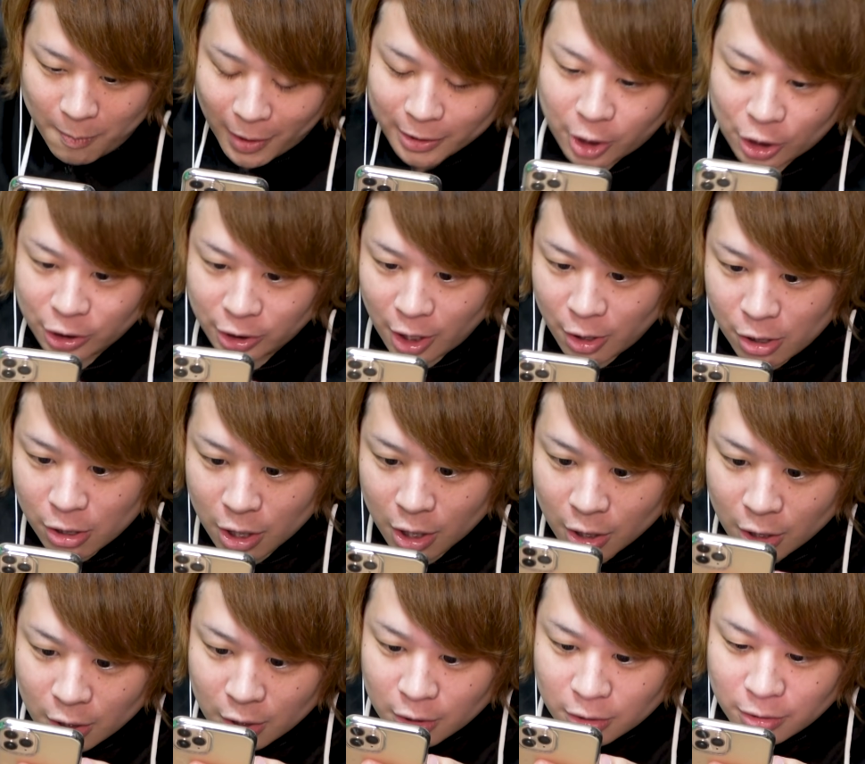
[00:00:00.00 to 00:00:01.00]
え、また来てる
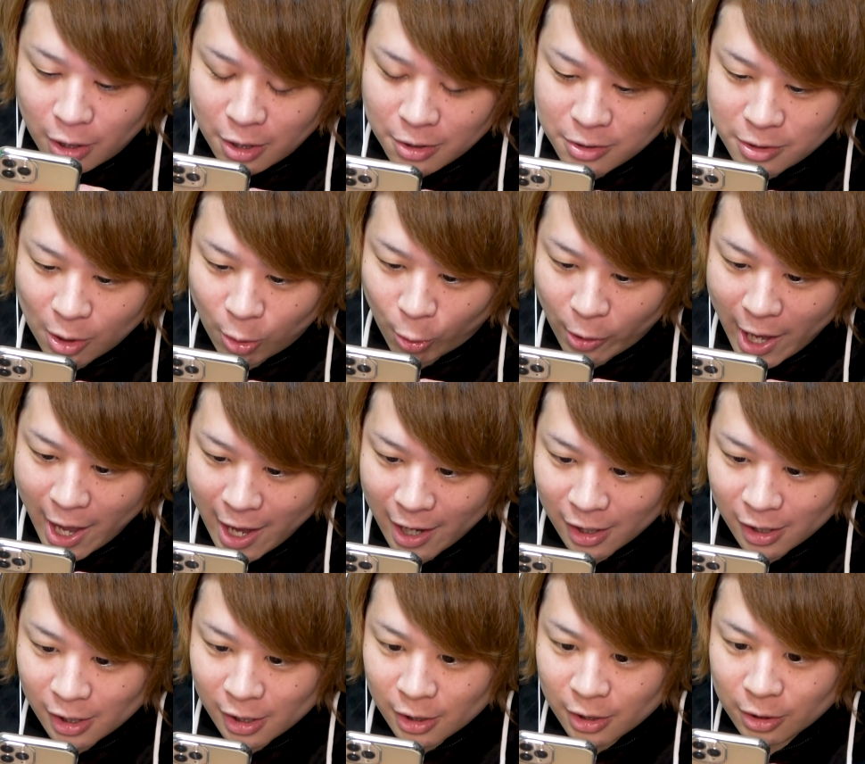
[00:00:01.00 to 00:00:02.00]
なんだこれ
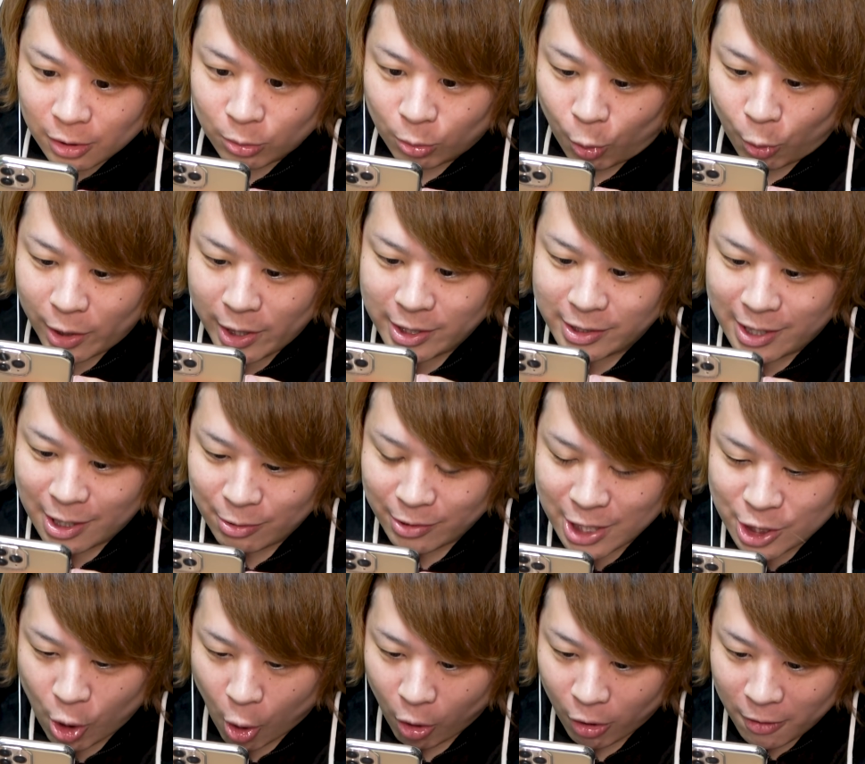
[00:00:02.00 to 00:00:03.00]
これいける
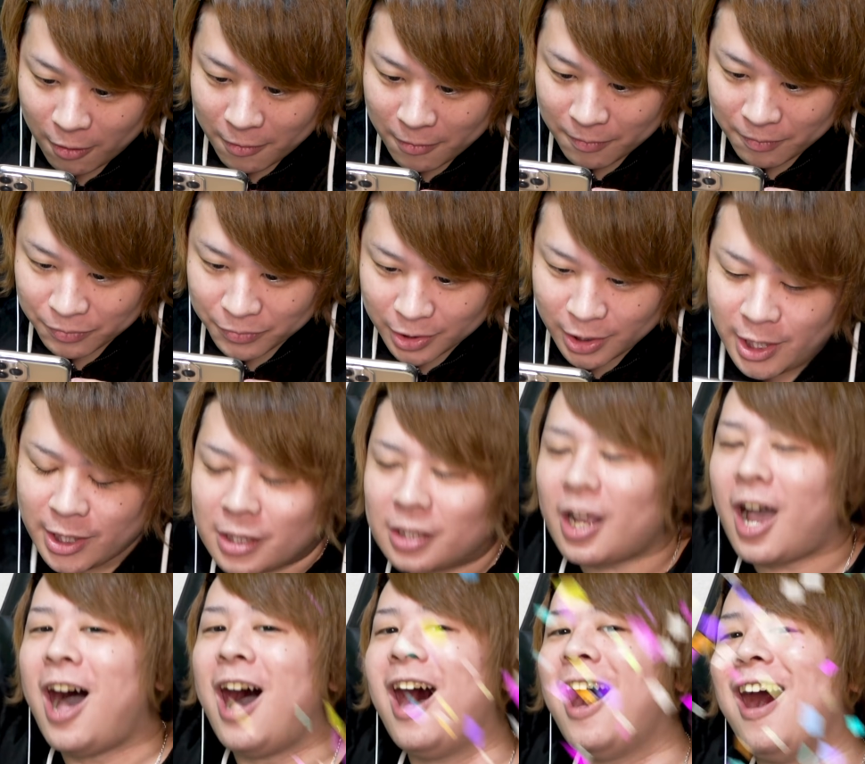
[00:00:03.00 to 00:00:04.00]
でしょいっ
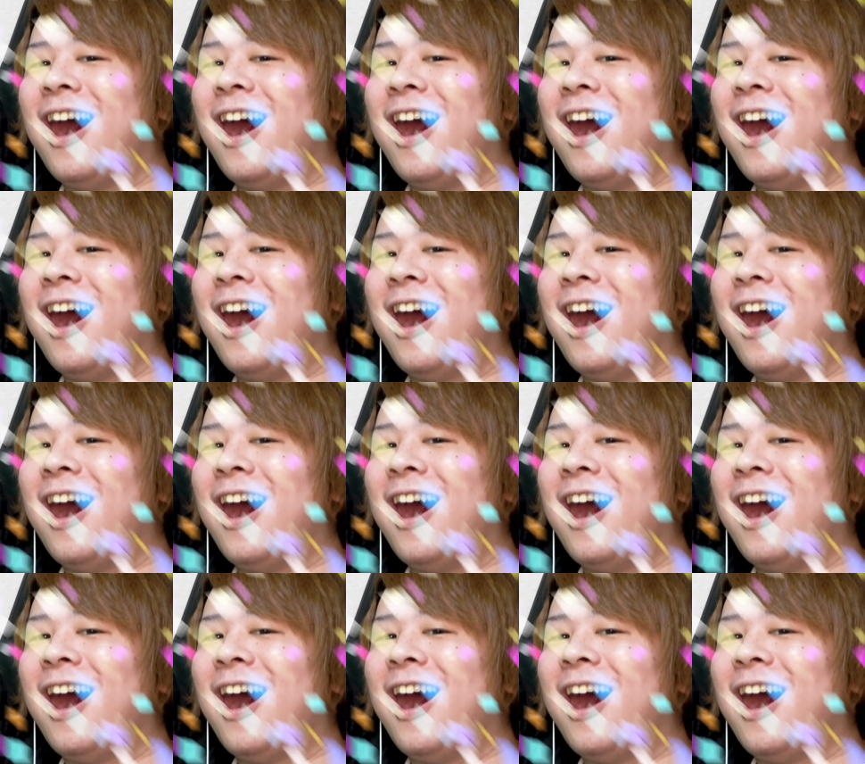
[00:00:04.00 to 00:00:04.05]
た